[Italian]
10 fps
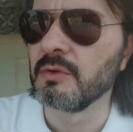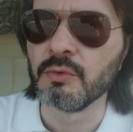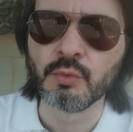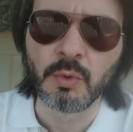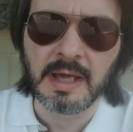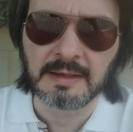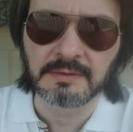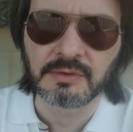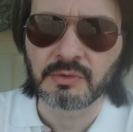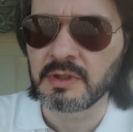
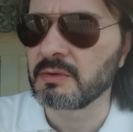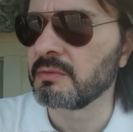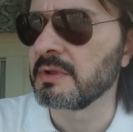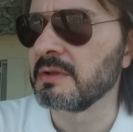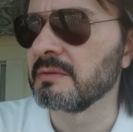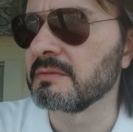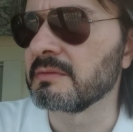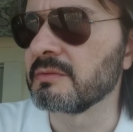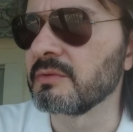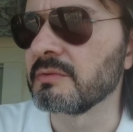null'altro, ecco, quindi non,
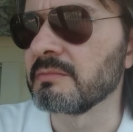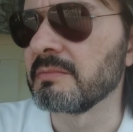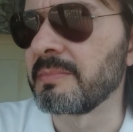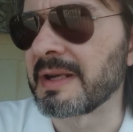non,